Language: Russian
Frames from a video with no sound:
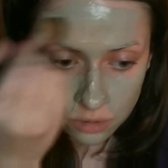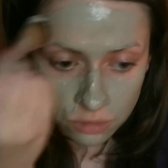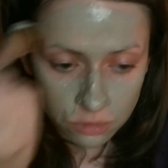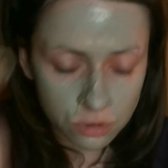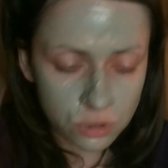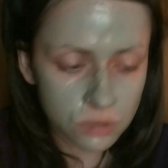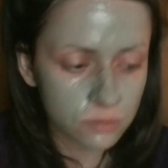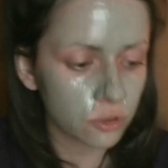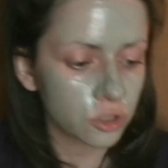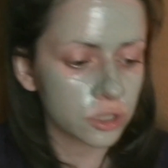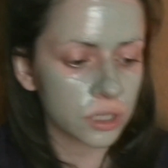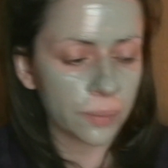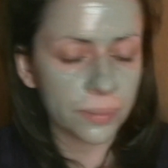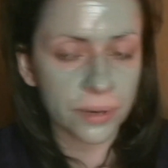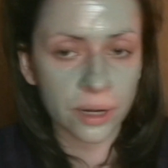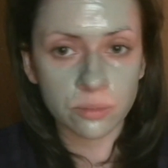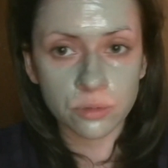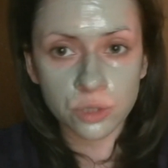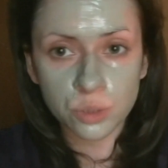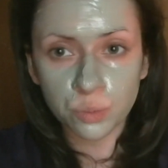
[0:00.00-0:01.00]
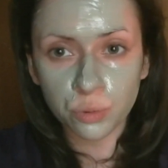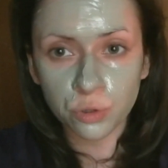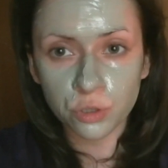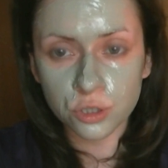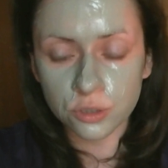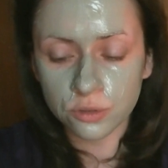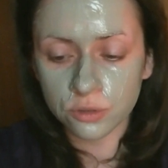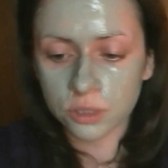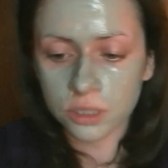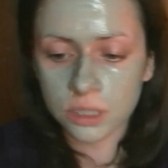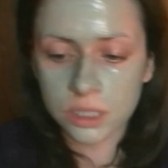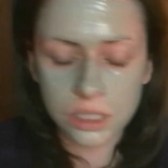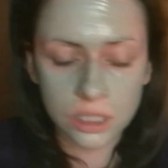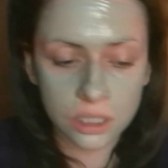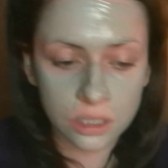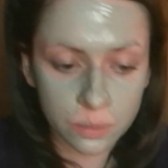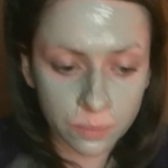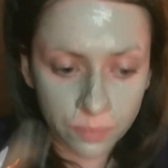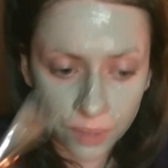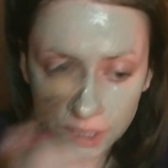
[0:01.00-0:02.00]
То есть вот я прям использовала
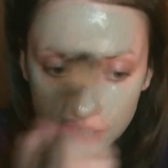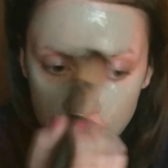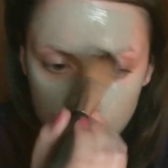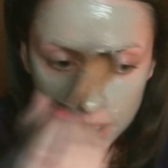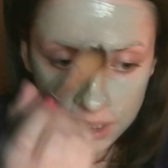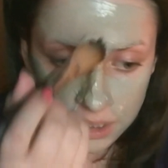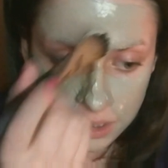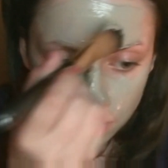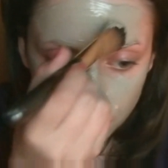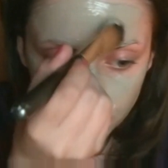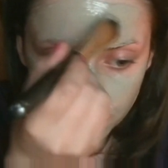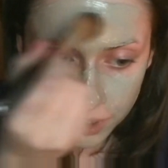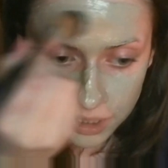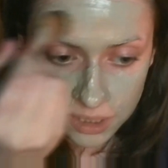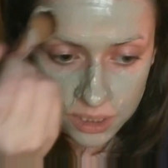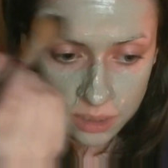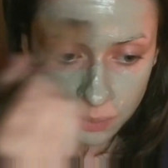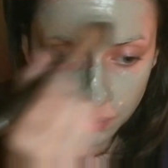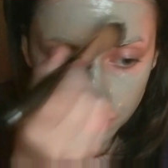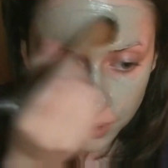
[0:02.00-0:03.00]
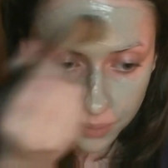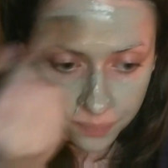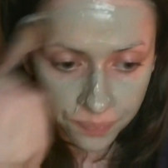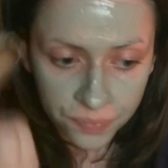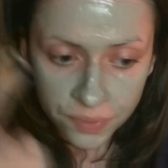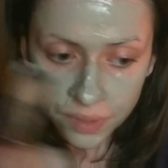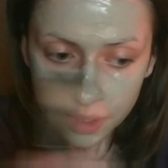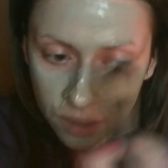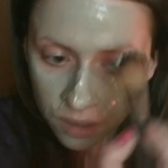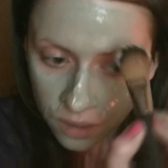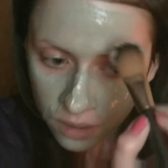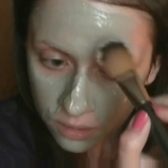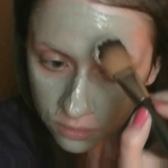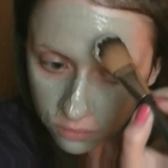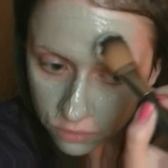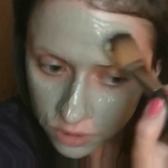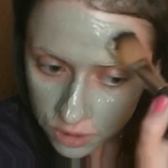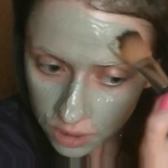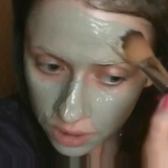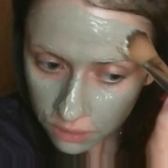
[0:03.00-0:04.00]
целый пакетик. В принципе,
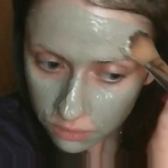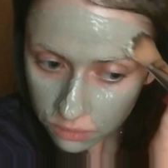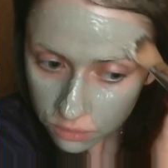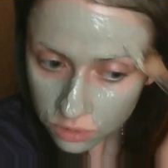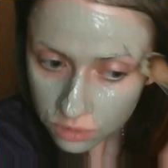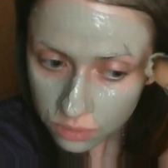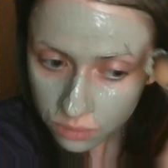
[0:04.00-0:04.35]
вот так вот